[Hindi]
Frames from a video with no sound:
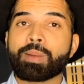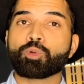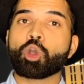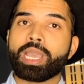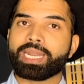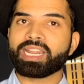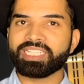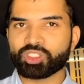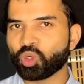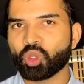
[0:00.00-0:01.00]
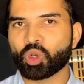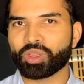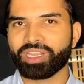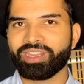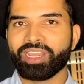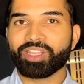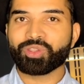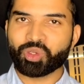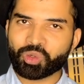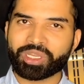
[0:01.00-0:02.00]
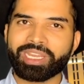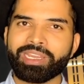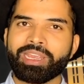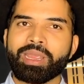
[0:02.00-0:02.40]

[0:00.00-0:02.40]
आपको हैरानी ज़रूर होगी क्योंकि